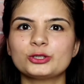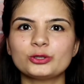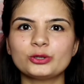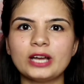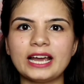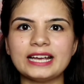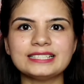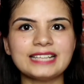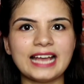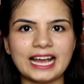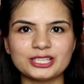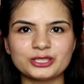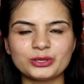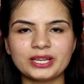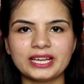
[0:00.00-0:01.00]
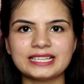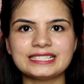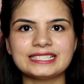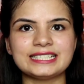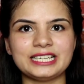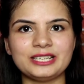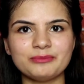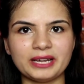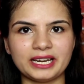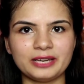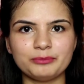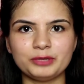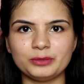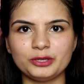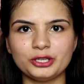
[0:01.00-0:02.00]
सो गाइज एज यू कैन सी
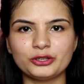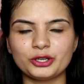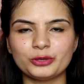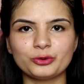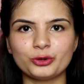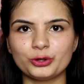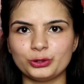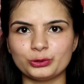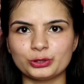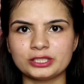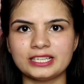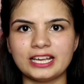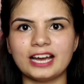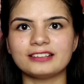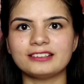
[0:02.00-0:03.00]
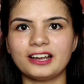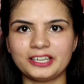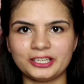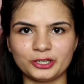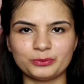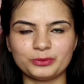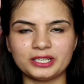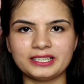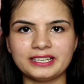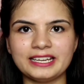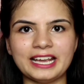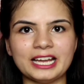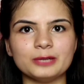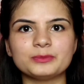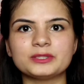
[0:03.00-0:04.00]
मैंने बीबी क्रीम को यूज़ किया था ईयरबड
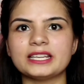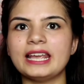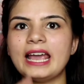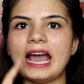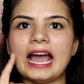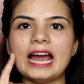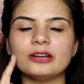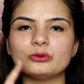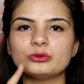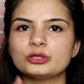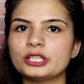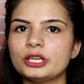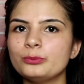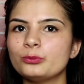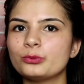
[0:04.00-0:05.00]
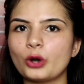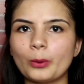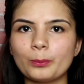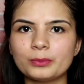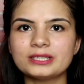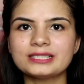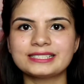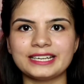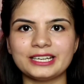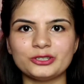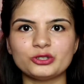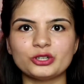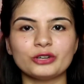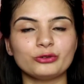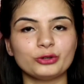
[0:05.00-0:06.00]
की हेल्प से एंड उसने प्रॉपर
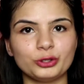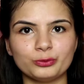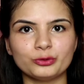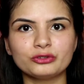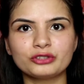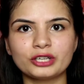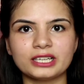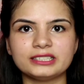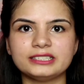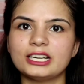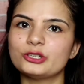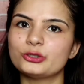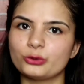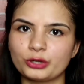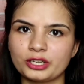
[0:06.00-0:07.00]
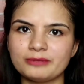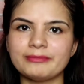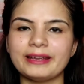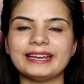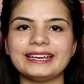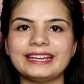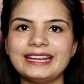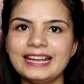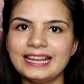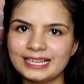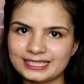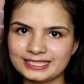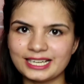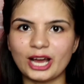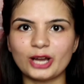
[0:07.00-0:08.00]
स्टेन जो है वो रिमूव कर दिया जो कि मैंने
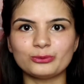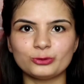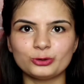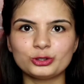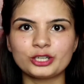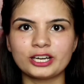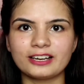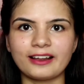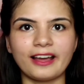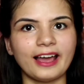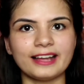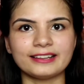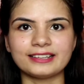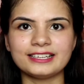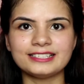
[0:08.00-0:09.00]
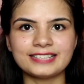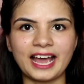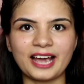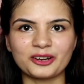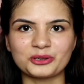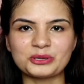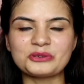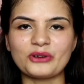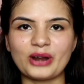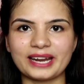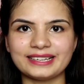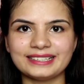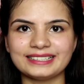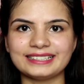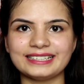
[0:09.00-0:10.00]
जानबूझ के लगाया था इस हैक को
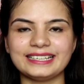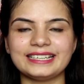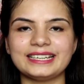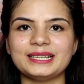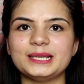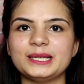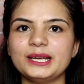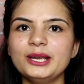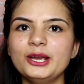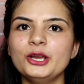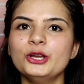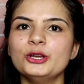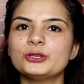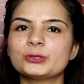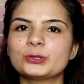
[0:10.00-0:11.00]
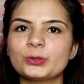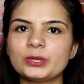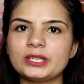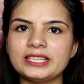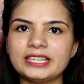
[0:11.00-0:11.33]
ट्राई करने के लिए सो so,